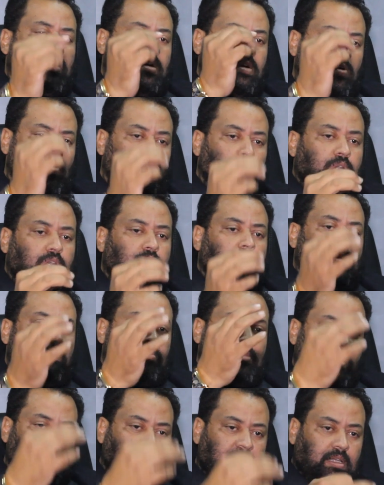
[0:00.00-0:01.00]
اول
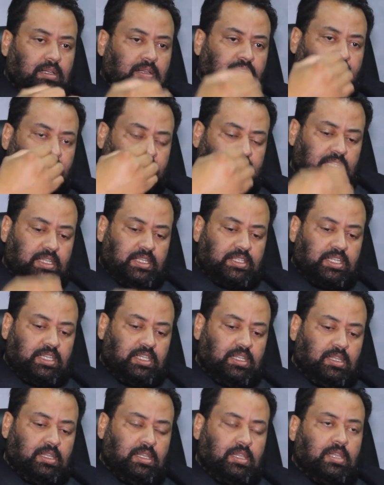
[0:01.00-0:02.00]
مره في حياتي
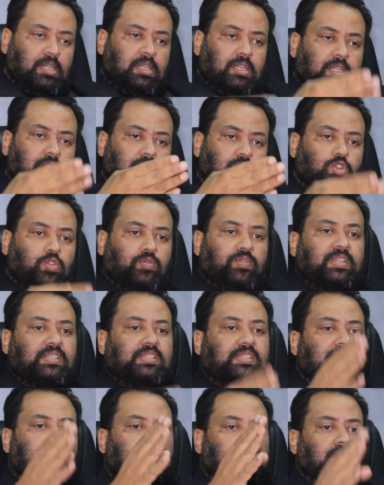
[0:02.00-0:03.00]
كنشوف هذا
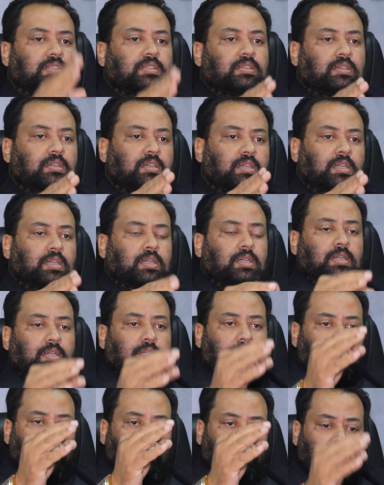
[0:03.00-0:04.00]
السيد
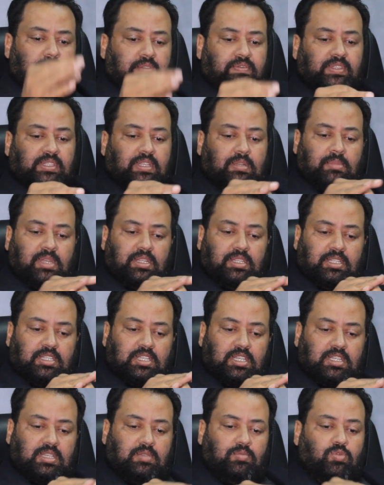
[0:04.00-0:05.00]
قلت له شريف انا راه ما عندي
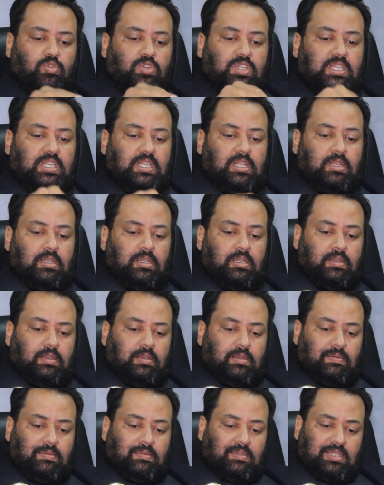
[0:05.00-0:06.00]
حتى شي مشكل
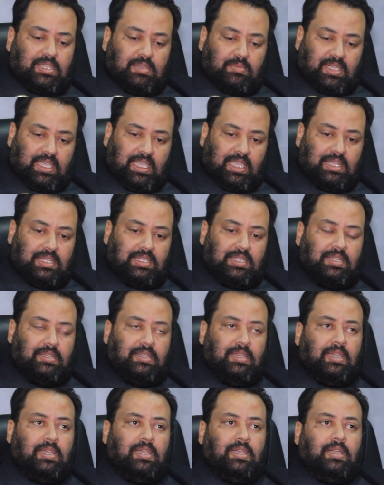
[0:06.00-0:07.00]
دابا حاليا
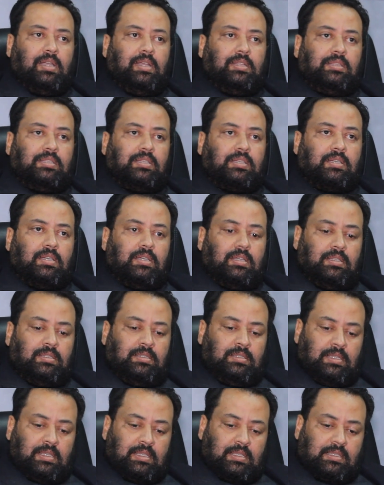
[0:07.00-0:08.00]
عندك
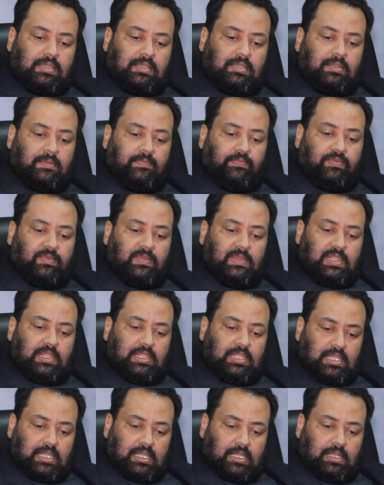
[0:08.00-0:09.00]
الناس
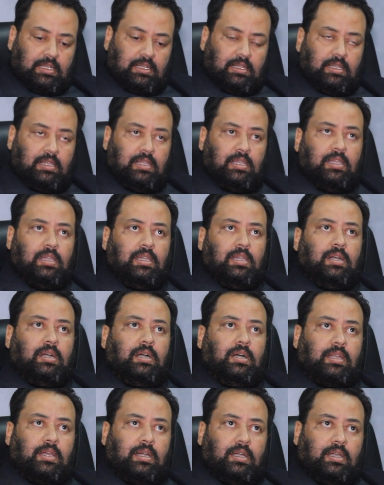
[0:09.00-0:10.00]
الداخل
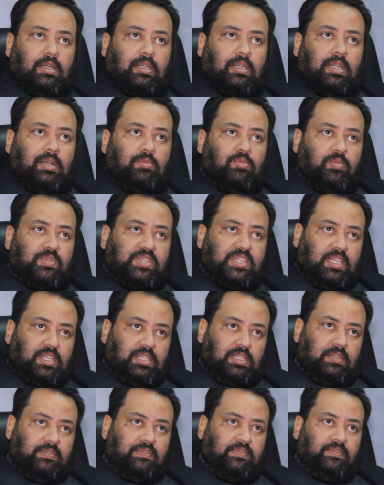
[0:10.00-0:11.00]
راه قاموا
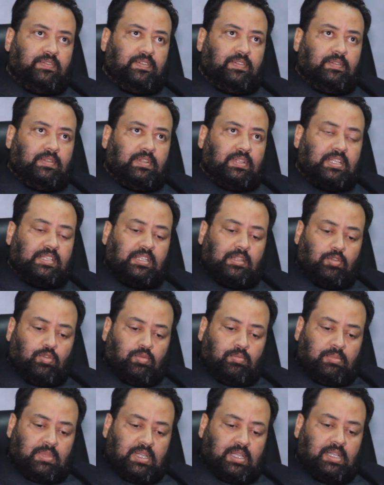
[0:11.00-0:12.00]
بتعنيف ثلاثه
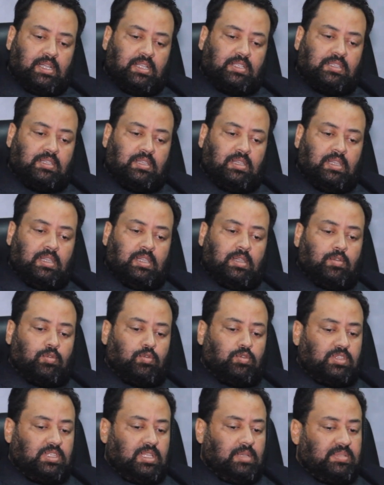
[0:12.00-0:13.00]
الامهات
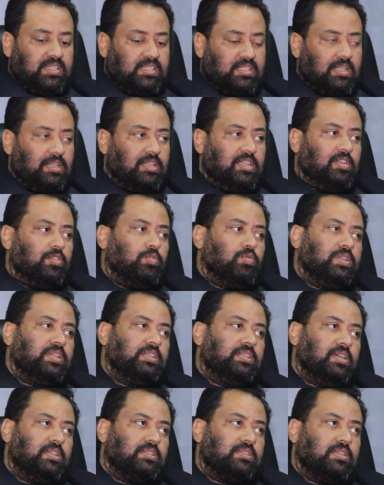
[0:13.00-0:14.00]
قدام ست ديال
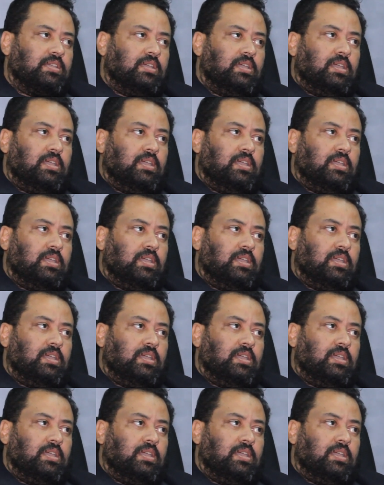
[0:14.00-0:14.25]
الوليدات